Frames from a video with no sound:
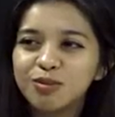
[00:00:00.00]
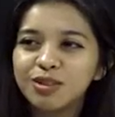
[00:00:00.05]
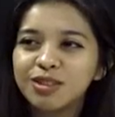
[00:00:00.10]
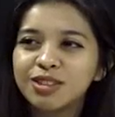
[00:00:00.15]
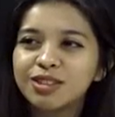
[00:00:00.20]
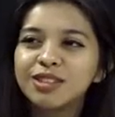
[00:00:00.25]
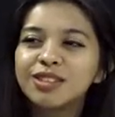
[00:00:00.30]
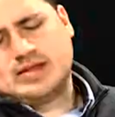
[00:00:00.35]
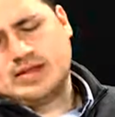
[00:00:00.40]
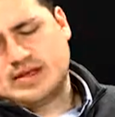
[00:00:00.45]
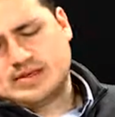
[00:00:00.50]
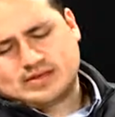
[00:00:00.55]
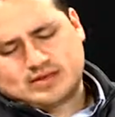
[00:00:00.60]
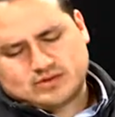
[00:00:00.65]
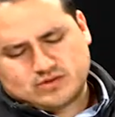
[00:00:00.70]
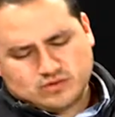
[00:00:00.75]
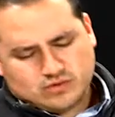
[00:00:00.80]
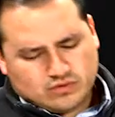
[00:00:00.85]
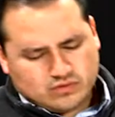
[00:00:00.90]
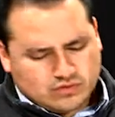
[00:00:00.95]
y, desde,
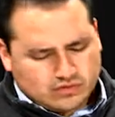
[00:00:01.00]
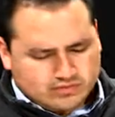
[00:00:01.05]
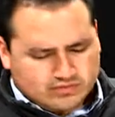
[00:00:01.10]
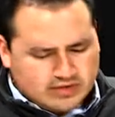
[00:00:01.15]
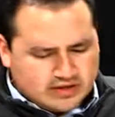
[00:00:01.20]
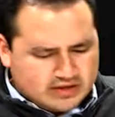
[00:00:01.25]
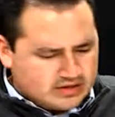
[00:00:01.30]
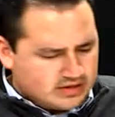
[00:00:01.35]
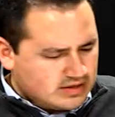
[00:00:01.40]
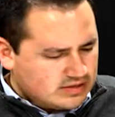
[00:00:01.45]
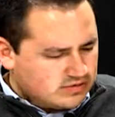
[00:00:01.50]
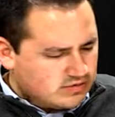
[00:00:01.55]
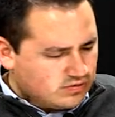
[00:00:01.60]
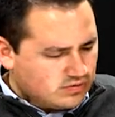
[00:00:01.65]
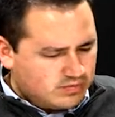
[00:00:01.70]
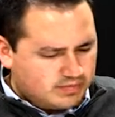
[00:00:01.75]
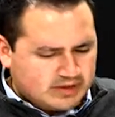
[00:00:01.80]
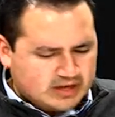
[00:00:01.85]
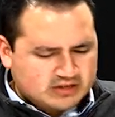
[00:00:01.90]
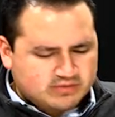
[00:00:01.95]
su, desde
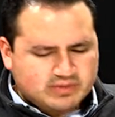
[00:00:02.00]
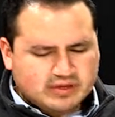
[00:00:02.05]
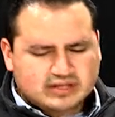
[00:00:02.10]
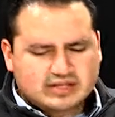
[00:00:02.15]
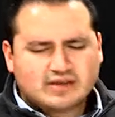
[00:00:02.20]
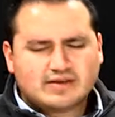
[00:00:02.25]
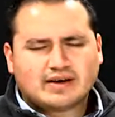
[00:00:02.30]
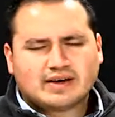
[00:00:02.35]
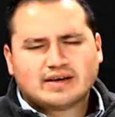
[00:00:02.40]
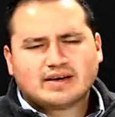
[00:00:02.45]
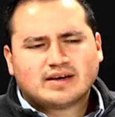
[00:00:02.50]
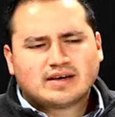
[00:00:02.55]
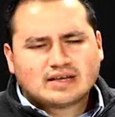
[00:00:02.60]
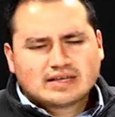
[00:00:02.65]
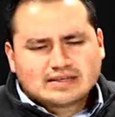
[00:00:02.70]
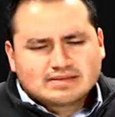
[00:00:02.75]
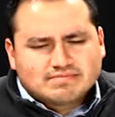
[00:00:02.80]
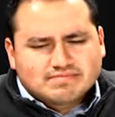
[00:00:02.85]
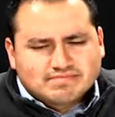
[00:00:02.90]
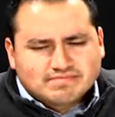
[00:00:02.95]
su perspectiva, ¿qué,
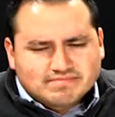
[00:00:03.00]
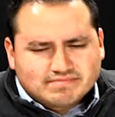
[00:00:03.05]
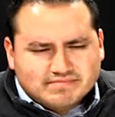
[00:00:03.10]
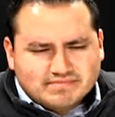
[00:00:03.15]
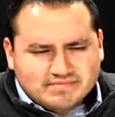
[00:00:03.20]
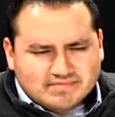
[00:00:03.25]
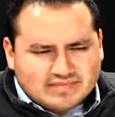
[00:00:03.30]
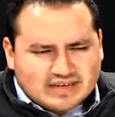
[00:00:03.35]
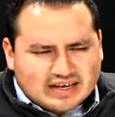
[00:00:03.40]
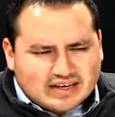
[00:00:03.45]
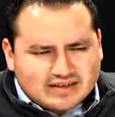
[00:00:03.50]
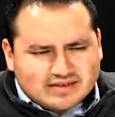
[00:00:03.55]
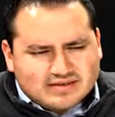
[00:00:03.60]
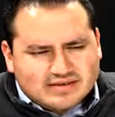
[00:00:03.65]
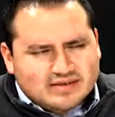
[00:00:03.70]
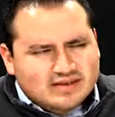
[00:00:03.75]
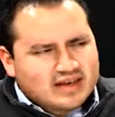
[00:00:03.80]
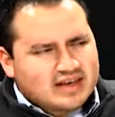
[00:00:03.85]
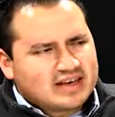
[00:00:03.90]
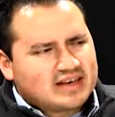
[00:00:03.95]
¿Qué,
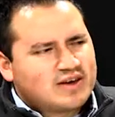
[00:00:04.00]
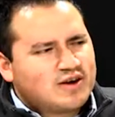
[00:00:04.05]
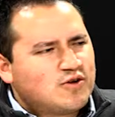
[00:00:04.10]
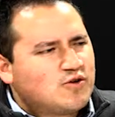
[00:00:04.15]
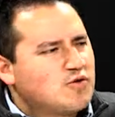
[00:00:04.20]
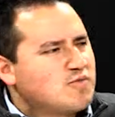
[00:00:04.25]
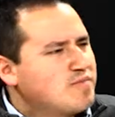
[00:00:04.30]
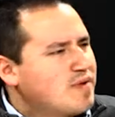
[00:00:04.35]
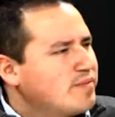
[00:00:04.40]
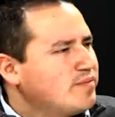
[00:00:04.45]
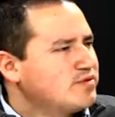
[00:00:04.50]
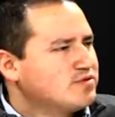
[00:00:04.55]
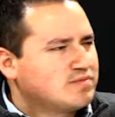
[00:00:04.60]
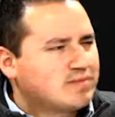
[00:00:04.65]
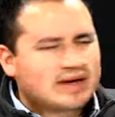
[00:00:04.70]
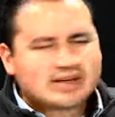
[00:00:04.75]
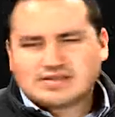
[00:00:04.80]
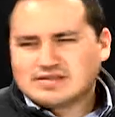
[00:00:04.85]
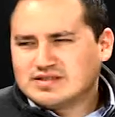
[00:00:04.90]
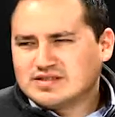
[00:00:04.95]
¿Qué, lo ocupamos
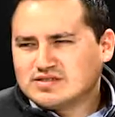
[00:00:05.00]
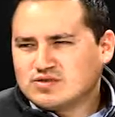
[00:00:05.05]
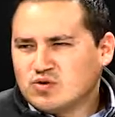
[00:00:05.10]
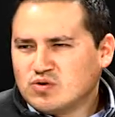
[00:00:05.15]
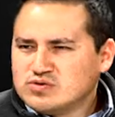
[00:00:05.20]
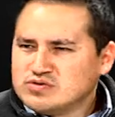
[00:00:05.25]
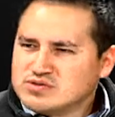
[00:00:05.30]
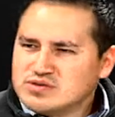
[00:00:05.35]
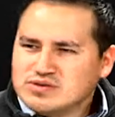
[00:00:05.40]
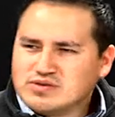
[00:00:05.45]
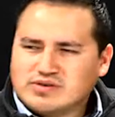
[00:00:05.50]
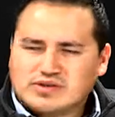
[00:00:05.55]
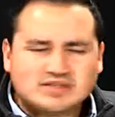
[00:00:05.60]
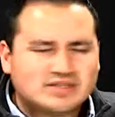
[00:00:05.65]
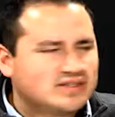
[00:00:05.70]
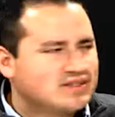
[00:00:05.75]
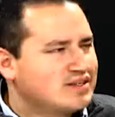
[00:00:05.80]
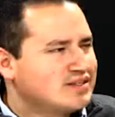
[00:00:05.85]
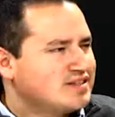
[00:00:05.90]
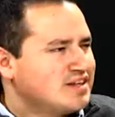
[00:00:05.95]
más? ¿Es ocio? ¿Es
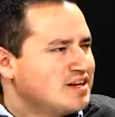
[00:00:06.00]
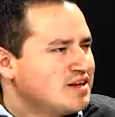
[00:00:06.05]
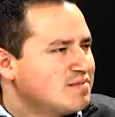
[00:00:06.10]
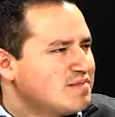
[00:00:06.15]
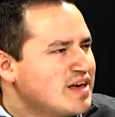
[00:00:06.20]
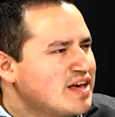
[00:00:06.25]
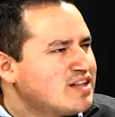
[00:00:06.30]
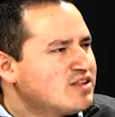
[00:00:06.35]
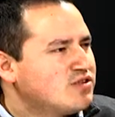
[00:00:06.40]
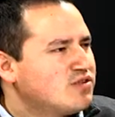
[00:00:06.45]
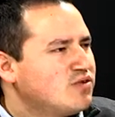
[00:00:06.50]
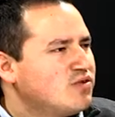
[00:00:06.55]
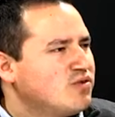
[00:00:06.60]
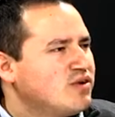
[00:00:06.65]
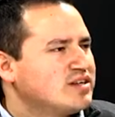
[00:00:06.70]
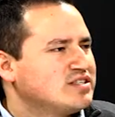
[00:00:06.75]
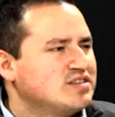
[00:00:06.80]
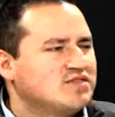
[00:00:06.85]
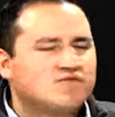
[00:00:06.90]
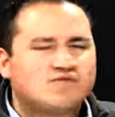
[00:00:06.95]
entretenimiento?
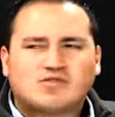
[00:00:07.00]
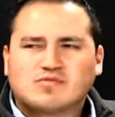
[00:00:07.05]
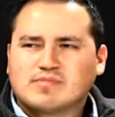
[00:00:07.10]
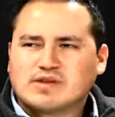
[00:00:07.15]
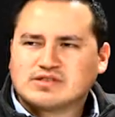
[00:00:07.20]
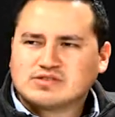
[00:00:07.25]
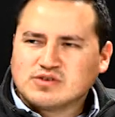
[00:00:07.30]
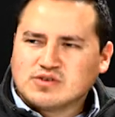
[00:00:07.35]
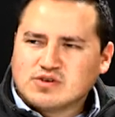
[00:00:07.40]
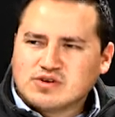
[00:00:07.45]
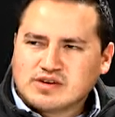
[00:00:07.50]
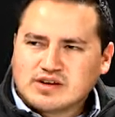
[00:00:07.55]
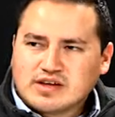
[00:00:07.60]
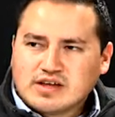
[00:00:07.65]
¿Es información?